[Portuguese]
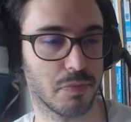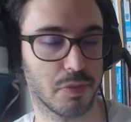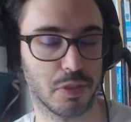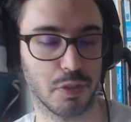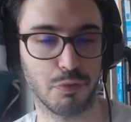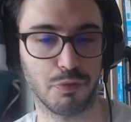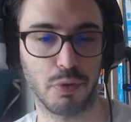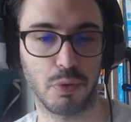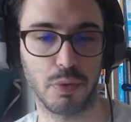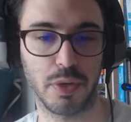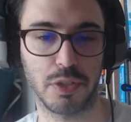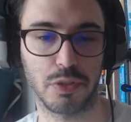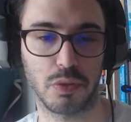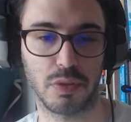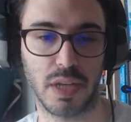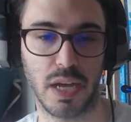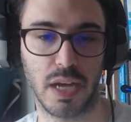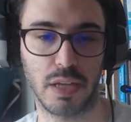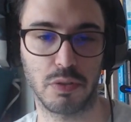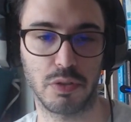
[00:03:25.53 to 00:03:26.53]
Se for um
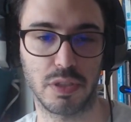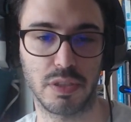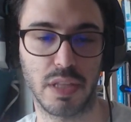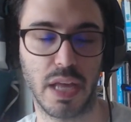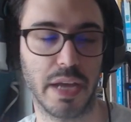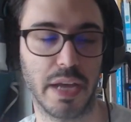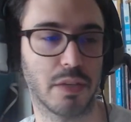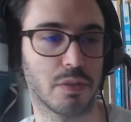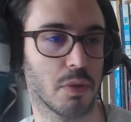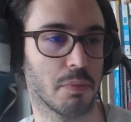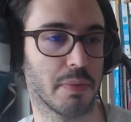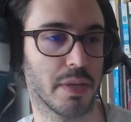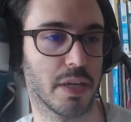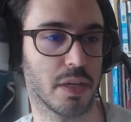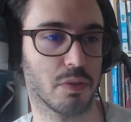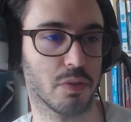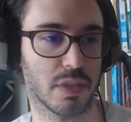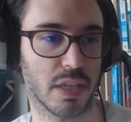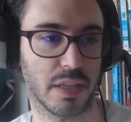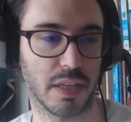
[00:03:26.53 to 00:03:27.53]
resultado de 10 ou
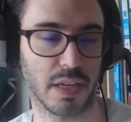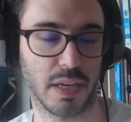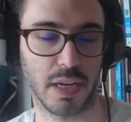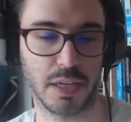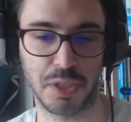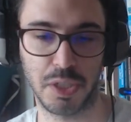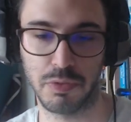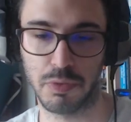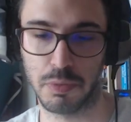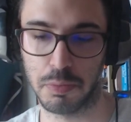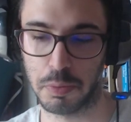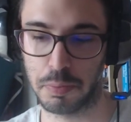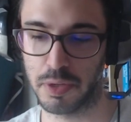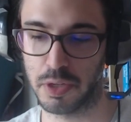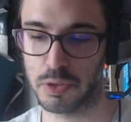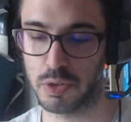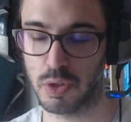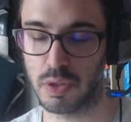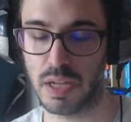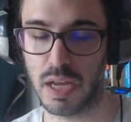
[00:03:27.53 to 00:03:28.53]
menos, é negativo para o
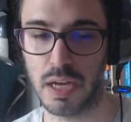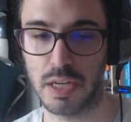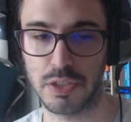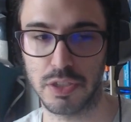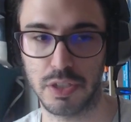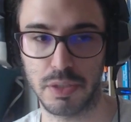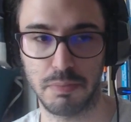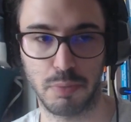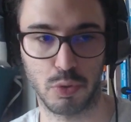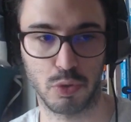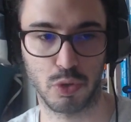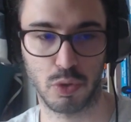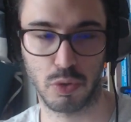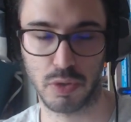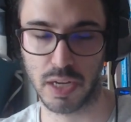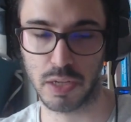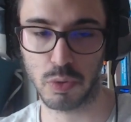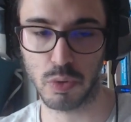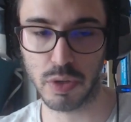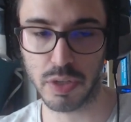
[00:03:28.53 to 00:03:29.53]
personagem, para os
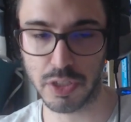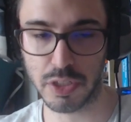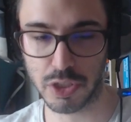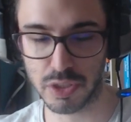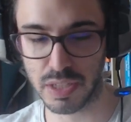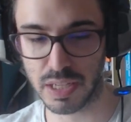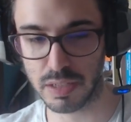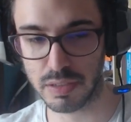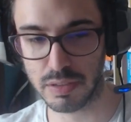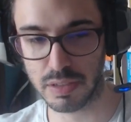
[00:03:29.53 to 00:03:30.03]
jogadores.